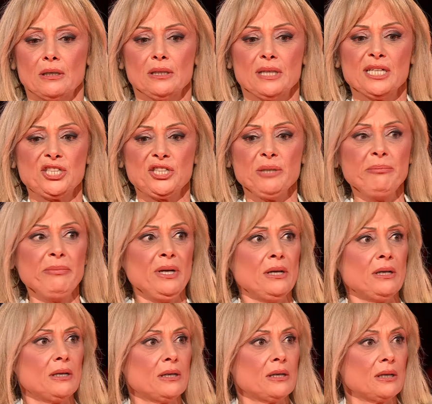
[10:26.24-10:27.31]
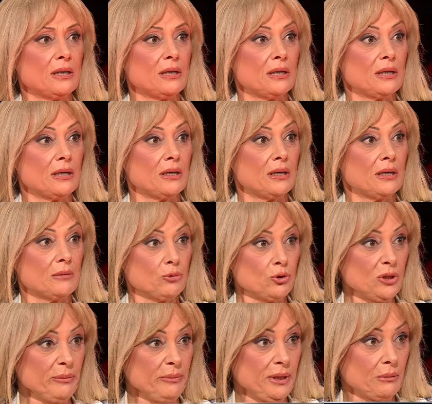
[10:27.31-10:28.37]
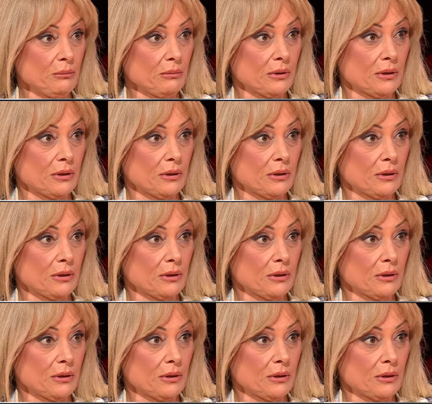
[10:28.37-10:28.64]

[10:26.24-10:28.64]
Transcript: Geçtim mi? Burada mıyım?